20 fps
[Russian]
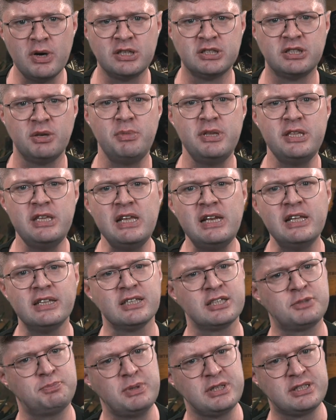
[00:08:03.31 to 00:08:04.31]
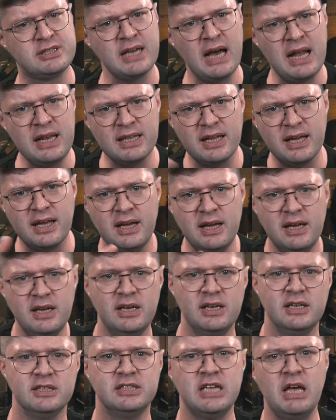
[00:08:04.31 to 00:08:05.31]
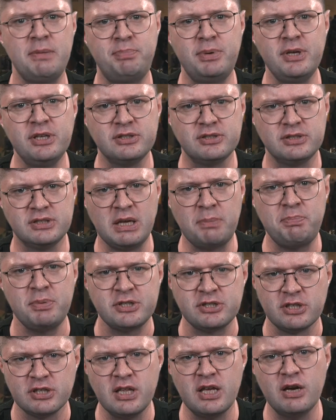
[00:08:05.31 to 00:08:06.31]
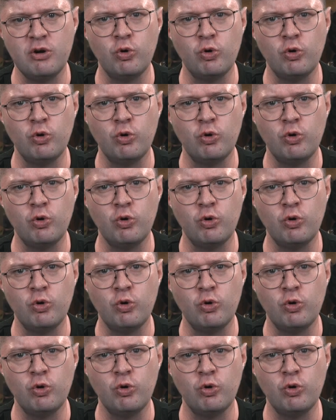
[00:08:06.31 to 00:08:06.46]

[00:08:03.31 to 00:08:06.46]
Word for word: их заменили на специально запи записанные